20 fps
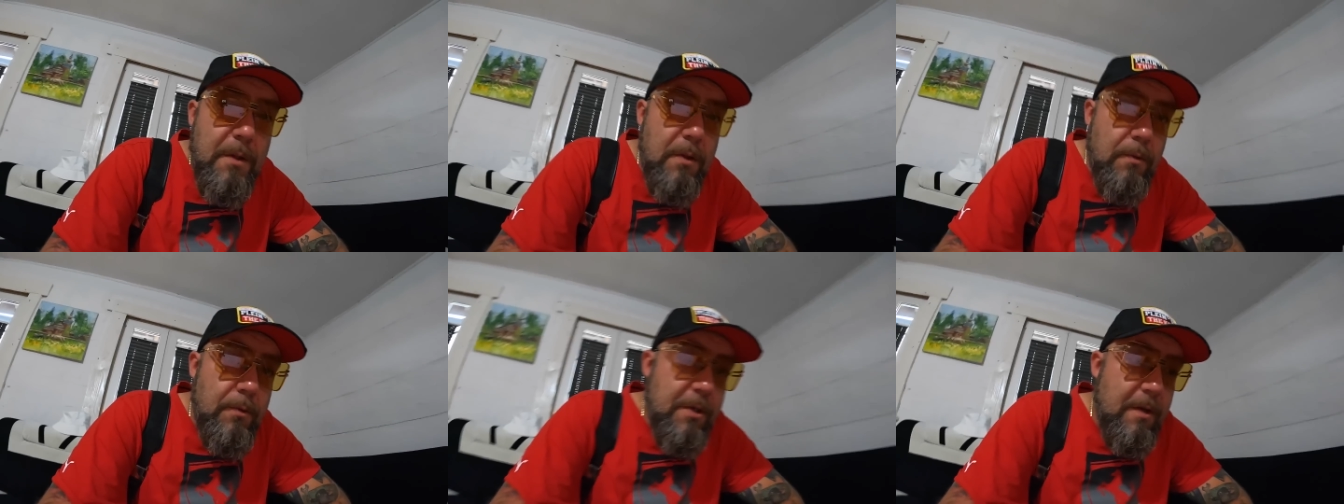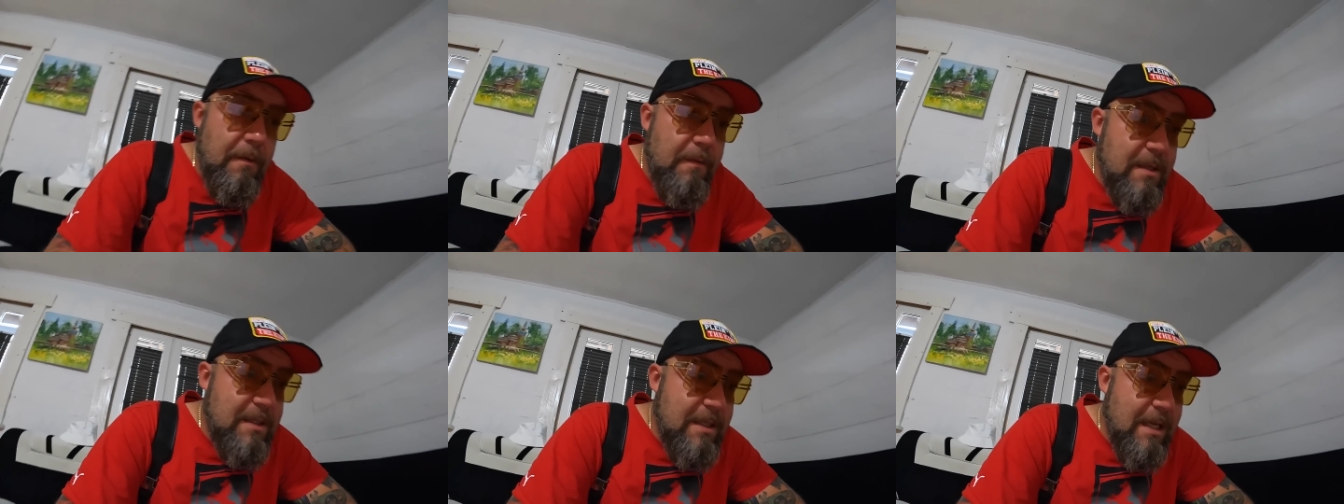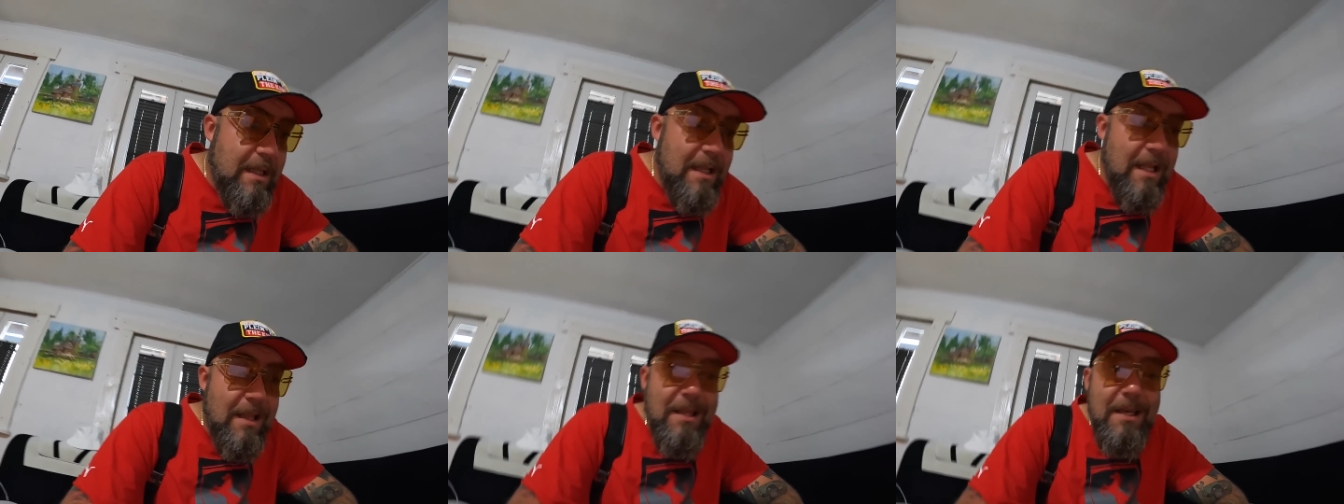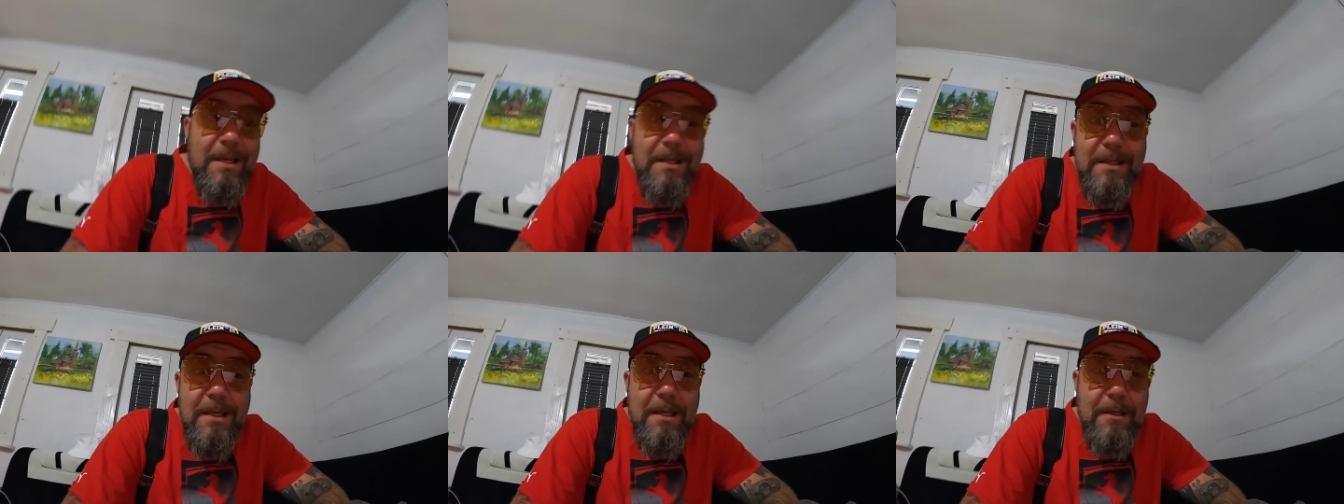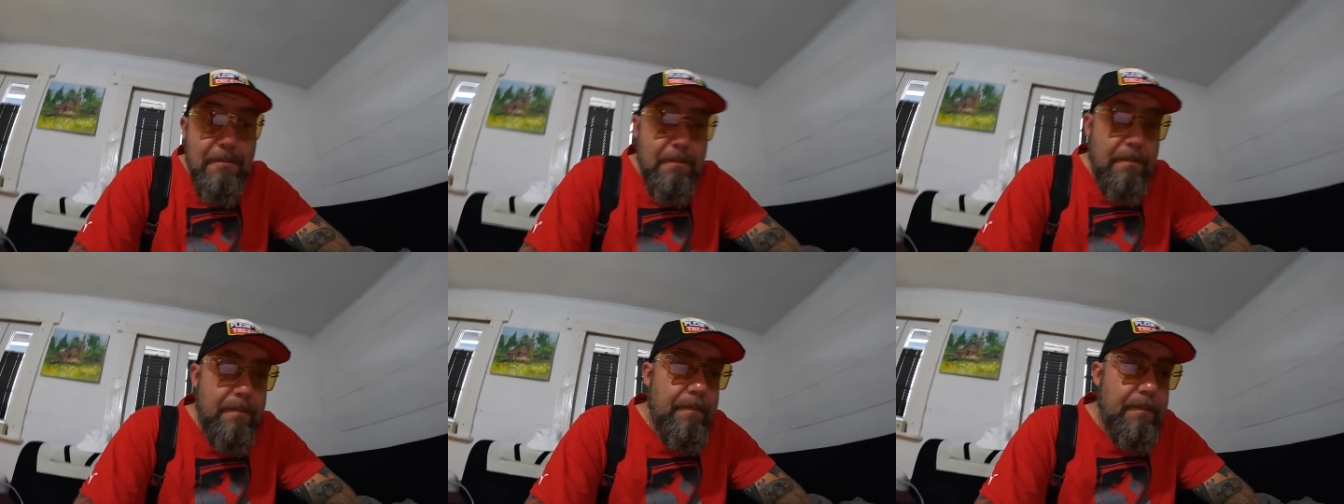w minusie, więc jak na
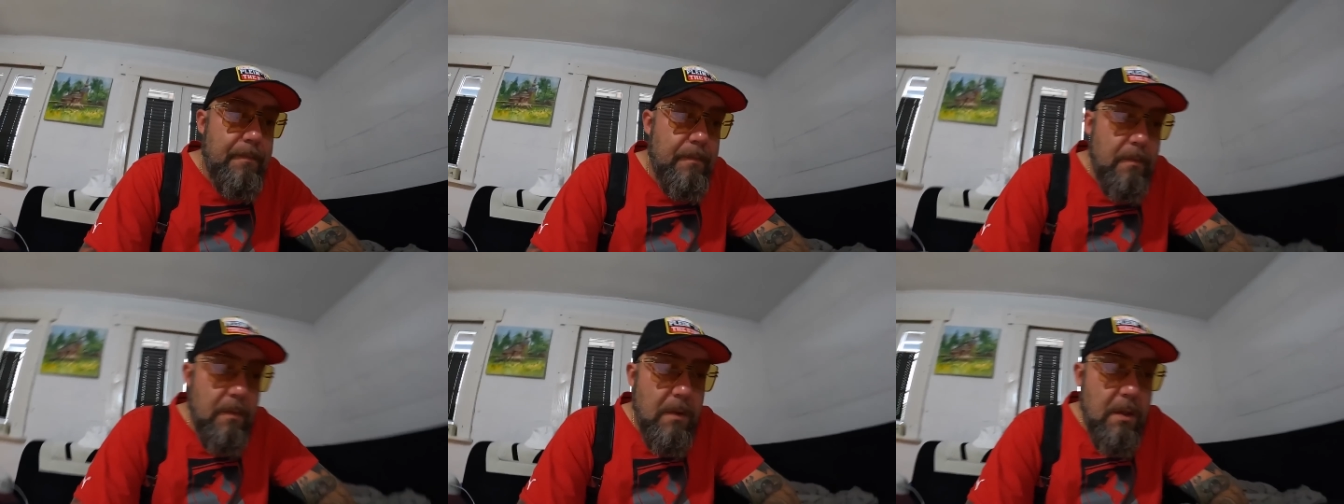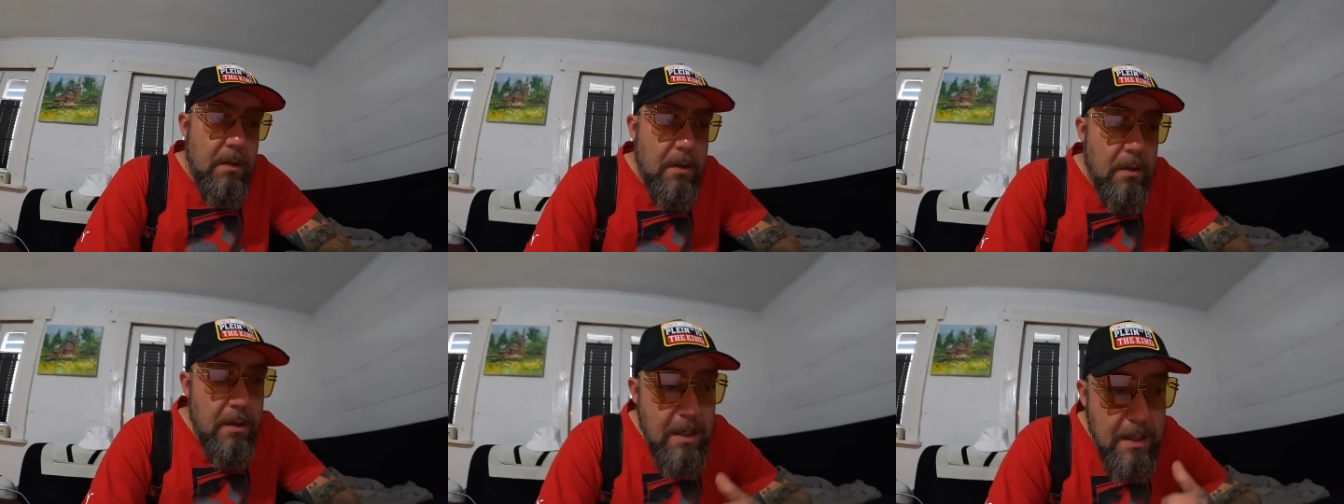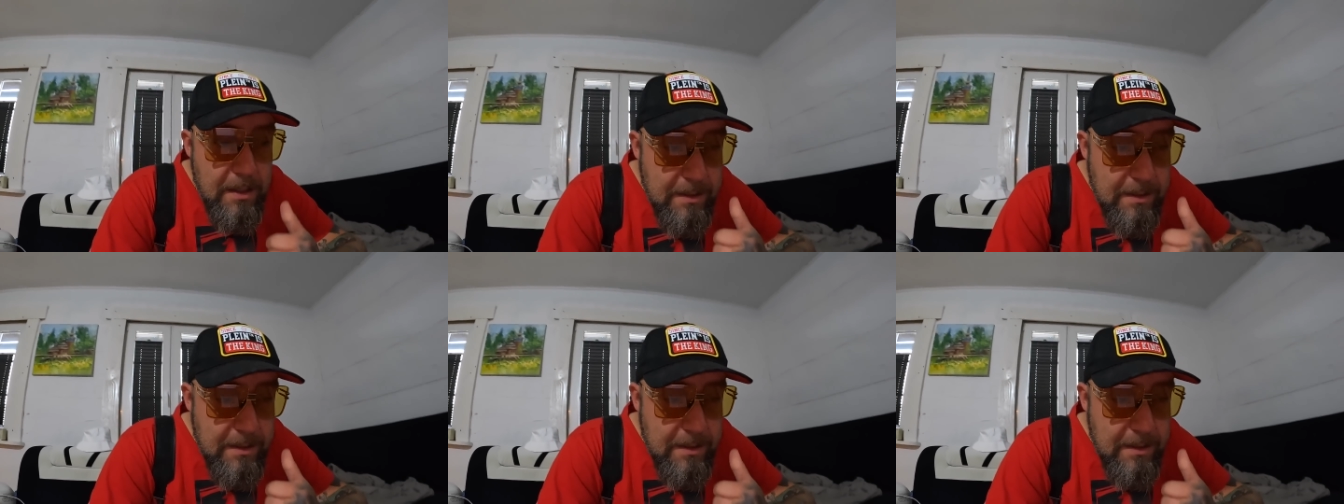tydzień i to nie